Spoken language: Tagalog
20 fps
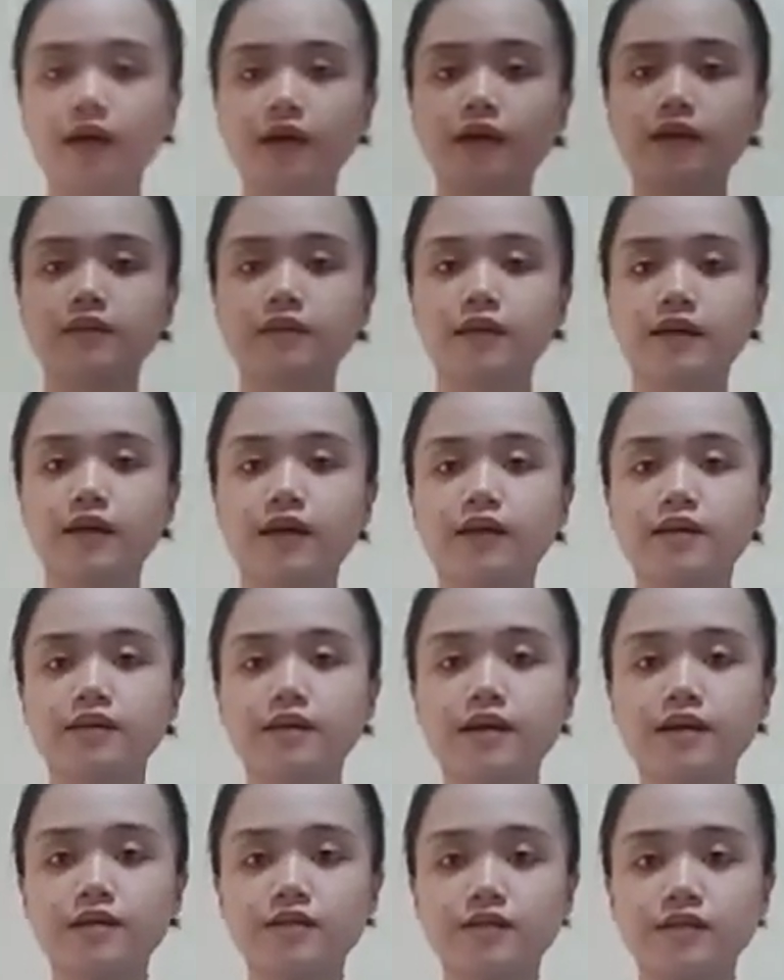And then
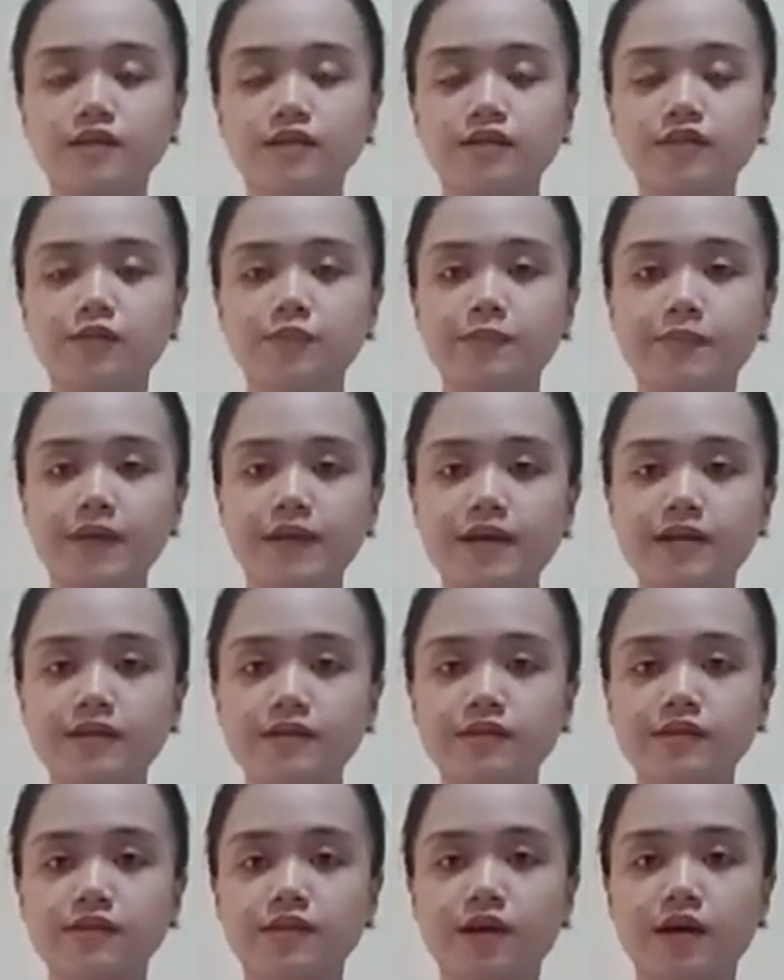next is
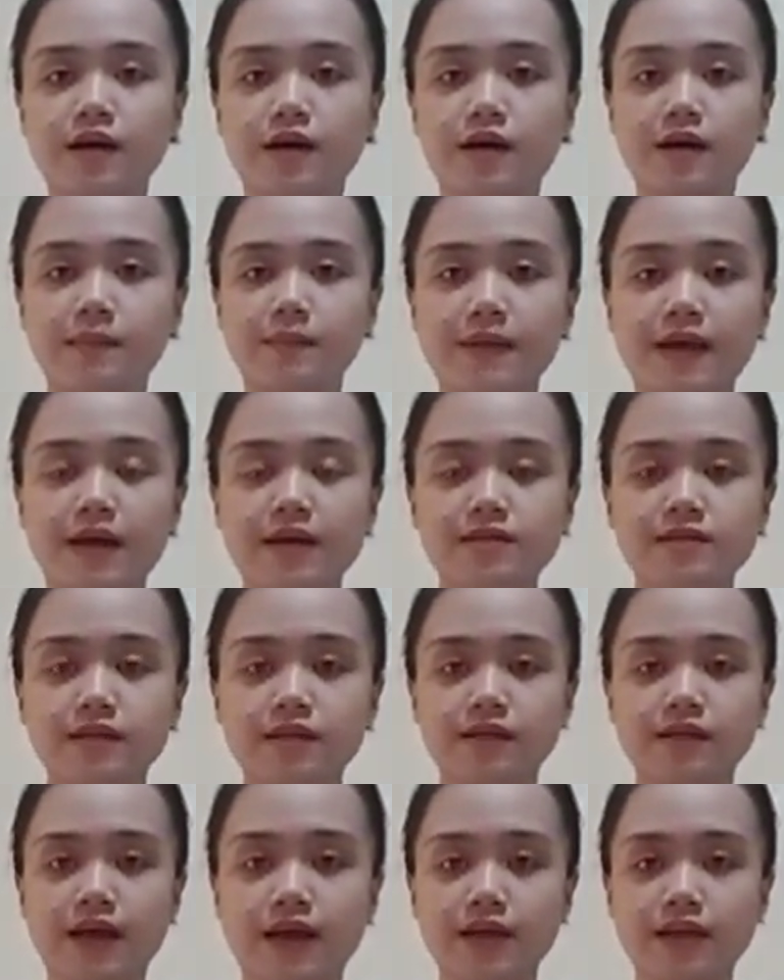place the
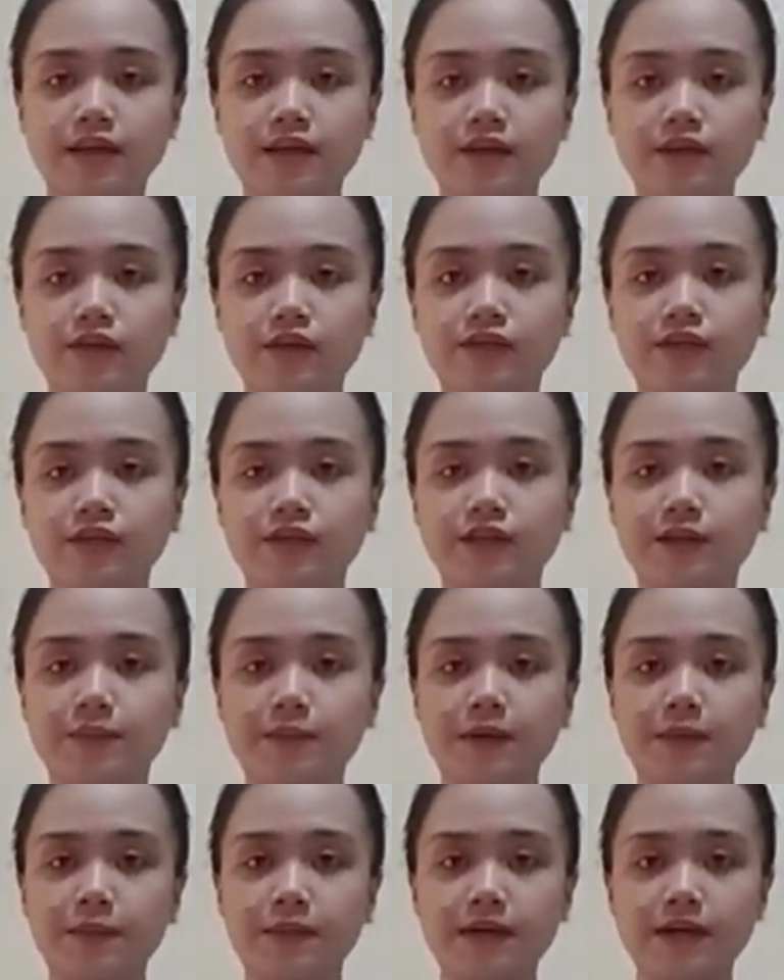plastic lining over the
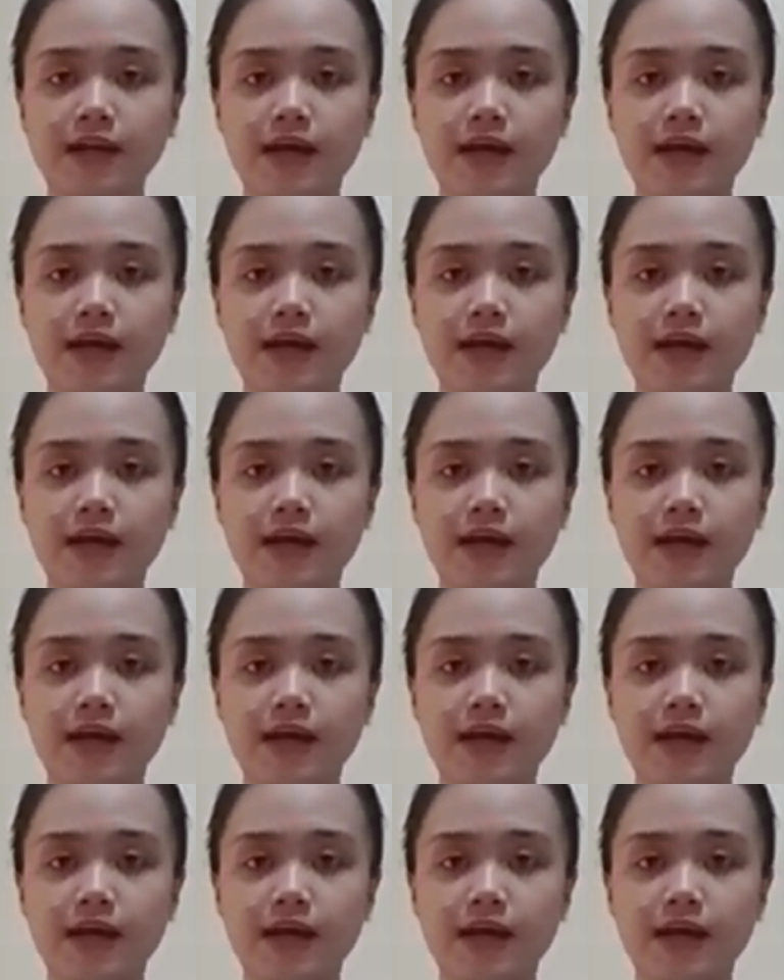paper